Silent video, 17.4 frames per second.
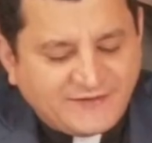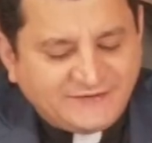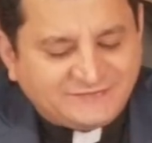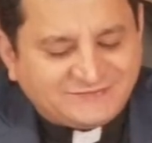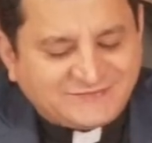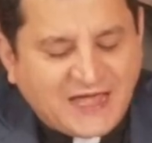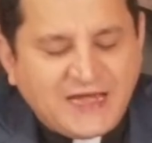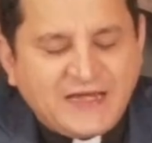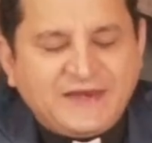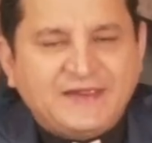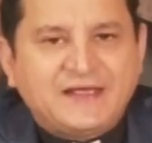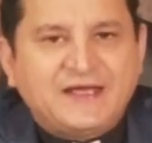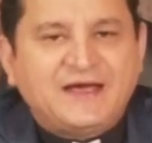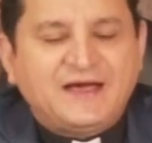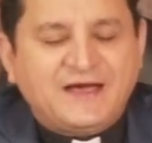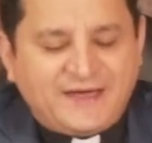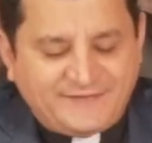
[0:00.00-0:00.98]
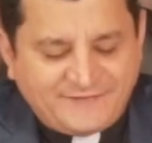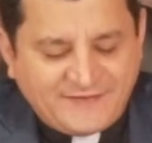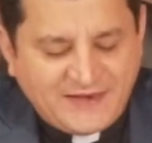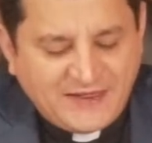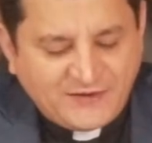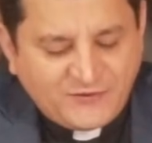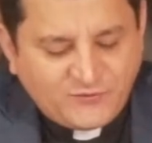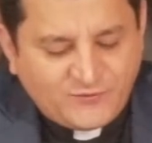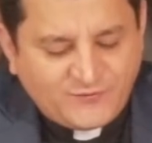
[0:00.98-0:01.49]
Italia, en el
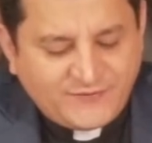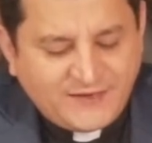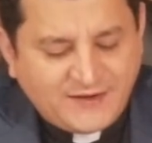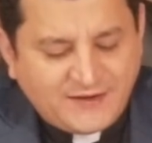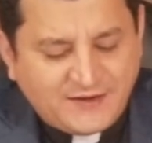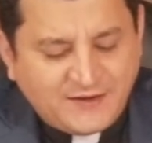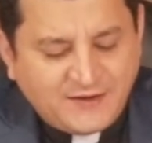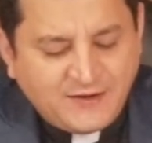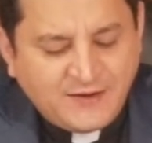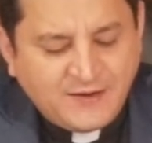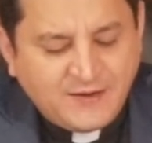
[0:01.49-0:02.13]
año, de,